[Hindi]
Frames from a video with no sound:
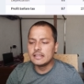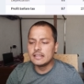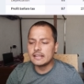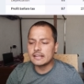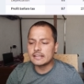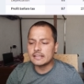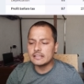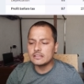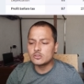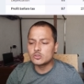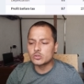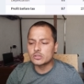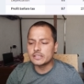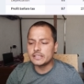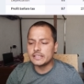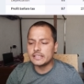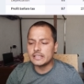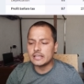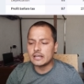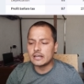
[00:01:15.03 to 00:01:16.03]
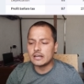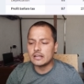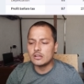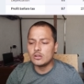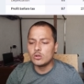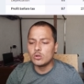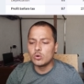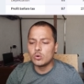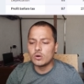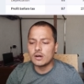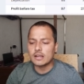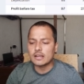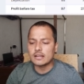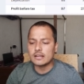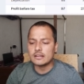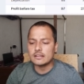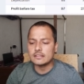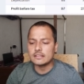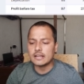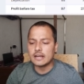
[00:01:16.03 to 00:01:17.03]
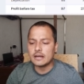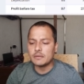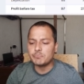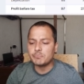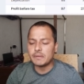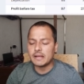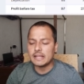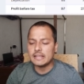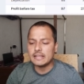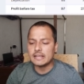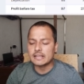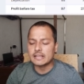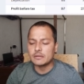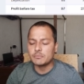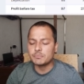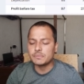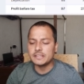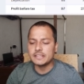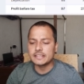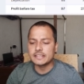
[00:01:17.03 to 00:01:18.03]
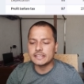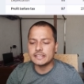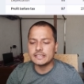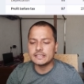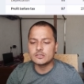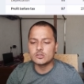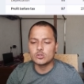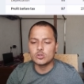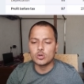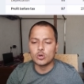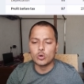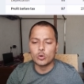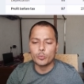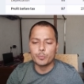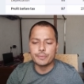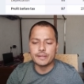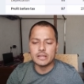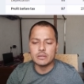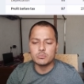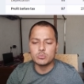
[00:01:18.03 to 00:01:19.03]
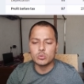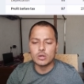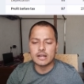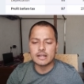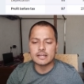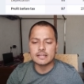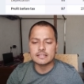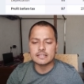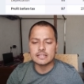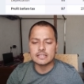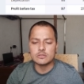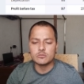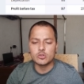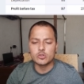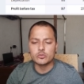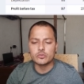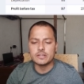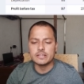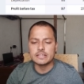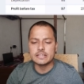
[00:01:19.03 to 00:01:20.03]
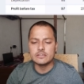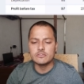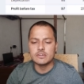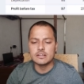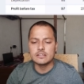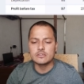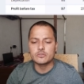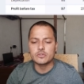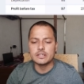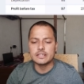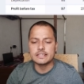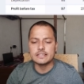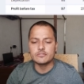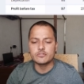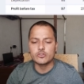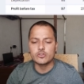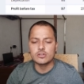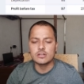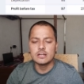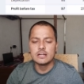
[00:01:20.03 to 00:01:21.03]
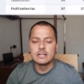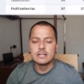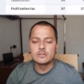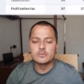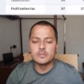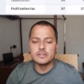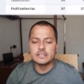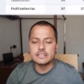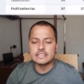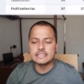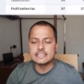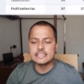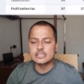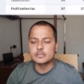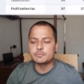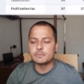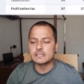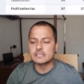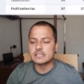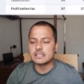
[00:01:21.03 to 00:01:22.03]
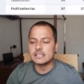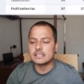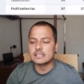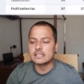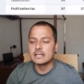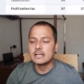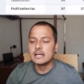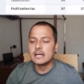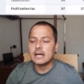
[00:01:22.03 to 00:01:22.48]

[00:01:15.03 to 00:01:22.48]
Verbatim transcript: लेकिन चूंकि लोअर यहाँ पहले कंपनी के जो ओ हुआ करता था वो ट्वेंटी वन ट्वेंटी फोर ट्वेंटी सिक्स परसेंट